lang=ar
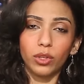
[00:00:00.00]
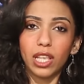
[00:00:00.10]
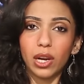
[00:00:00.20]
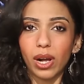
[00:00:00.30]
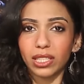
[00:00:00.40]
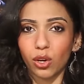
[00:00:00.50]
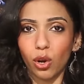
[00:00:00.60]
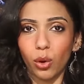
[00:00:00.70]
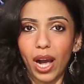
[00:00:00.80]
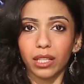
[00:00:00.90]
ودلوقتي
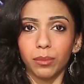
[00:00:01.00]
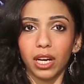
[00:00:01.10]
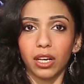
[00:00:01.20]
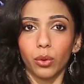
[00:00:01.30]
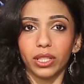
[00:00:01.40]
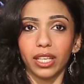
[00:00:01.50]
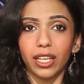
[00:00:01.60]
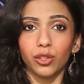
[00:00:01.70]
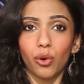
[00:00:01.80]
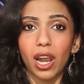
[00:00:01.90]
كل واحد من
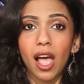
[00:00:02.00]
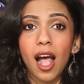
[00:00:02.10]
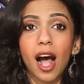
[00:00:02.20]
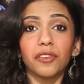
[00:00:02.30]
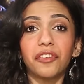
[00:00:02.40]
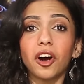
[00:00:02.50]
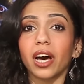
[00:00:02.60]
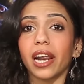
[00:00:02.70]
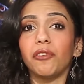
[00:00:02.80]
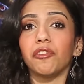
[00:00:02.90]
الكويتيين دول
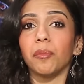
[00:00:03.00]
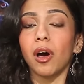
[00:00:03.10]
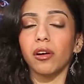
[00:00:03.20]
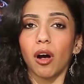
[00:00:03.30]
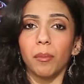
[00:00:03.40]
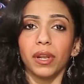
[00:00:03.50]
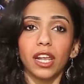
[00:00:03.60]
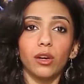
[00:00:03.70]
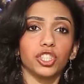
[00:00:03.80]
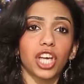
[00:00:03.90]
هيفكر ألف مرة من
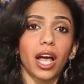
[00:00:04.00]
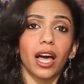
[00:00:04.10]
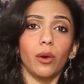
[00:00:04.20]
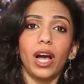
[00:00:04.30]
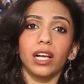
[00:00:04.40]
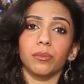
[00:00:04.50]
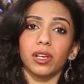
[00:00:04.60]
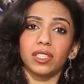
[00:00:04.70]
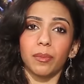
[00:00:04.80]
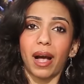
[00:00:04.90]
إنه يشغل واحد
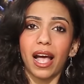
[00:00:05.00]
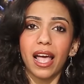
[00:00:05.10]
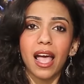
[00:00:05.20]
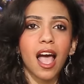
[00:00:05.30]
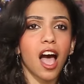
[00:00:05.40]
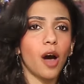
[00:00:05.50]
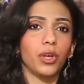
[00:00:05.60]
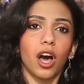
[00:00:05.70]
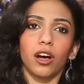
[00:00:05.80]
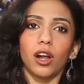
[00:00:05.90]
مصري معاه أو
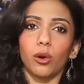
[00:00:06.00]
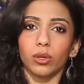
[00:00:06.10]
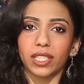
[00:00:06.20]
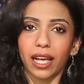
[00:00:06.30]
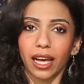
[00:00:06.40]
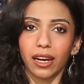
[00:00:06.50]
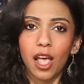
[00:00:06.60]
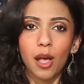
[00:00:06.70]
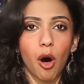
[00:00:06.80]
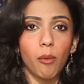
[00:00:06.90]
يأجر له سكن
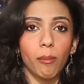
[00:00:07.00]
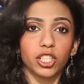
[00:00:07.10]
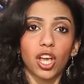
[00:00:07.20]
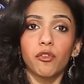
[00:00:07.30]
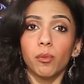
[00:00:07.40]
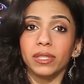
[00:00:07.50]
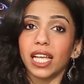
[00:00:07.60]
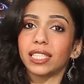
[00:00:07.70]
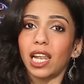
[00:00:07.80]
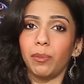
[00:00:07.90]
ما هم شافوا
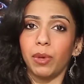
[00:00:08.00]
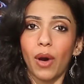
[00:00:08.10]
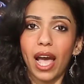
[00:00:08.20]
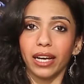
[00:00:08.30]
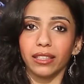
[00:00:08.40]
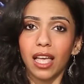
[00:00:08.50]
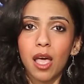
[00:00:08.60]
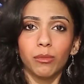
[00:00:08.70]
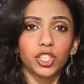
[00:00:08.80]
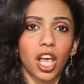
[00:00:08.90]
مثال سلبي واحد
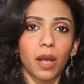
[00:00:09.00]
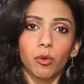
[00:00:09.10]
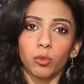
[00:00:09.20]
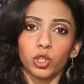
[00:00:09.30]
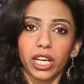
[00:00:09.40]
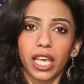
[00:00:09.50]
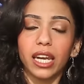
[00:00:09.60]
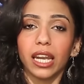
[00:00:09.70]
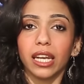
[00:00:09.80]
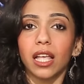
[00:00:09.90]
مش هيبقوا
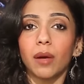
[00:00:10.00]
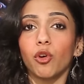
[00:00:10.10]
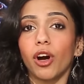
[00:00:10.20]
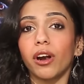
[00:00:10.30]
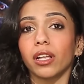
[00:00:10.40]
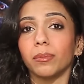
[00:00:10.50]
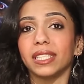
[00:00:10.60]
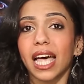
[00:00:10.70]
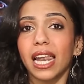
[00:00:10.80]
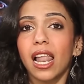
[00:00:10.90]
مدركين ان ده مجرد
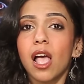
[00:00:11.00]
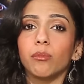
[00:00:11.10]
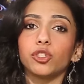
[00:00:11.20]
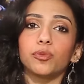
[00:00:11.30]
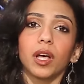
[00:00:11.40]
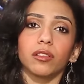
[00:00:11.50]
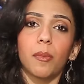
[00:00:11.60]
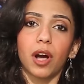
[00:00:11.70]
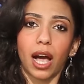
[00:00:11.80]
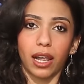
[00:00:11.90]
مثال مش
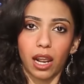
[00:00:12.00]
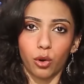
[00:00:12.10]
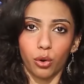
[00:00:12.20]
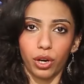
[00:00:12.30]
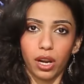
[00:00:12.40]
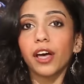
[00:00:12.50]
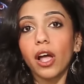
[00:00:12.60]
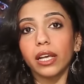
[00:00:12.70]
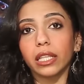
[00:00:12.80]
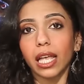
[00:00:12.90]
بينطبق على الكل
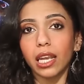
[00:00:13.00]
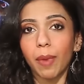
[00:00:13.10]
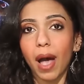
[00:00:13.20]
الرأي التاني